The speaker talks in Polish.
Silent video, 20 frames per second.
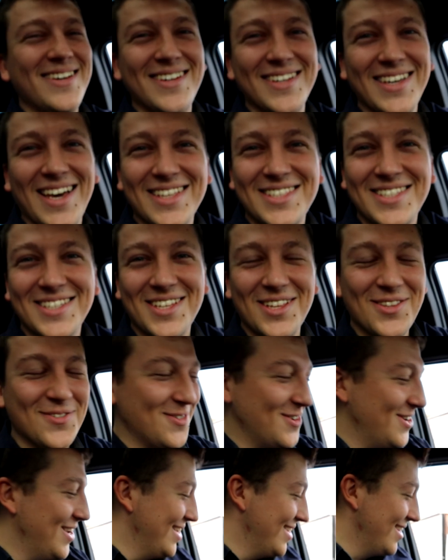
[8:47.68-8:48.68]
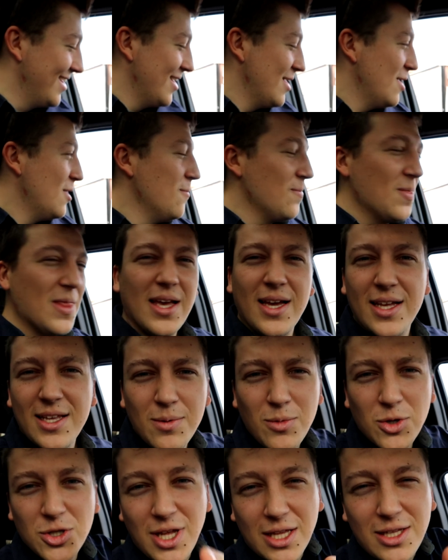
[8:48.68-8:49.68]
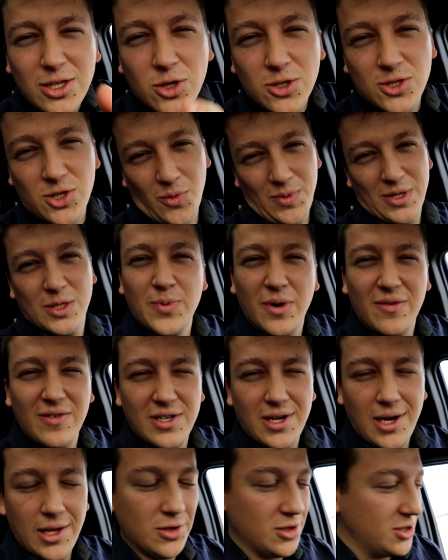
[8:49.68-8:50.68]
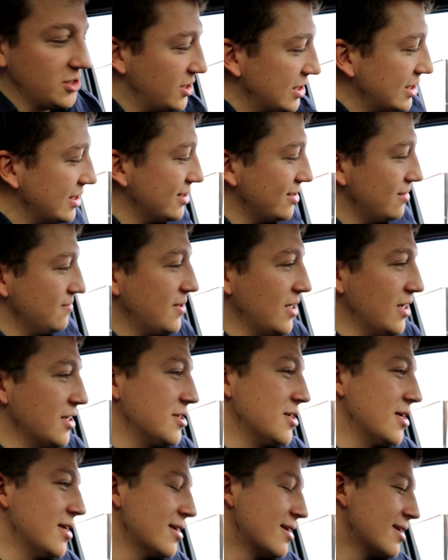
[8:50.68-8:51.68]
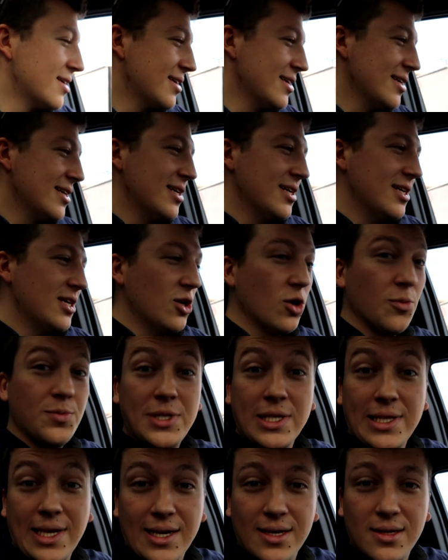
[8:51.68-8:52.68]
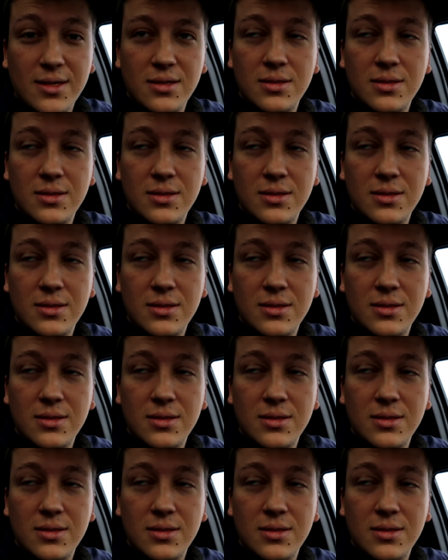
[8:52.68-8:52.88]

Jacy zadowoleni. Nie można tylko sobie sprawiać radości, innym też. I róbcie tak.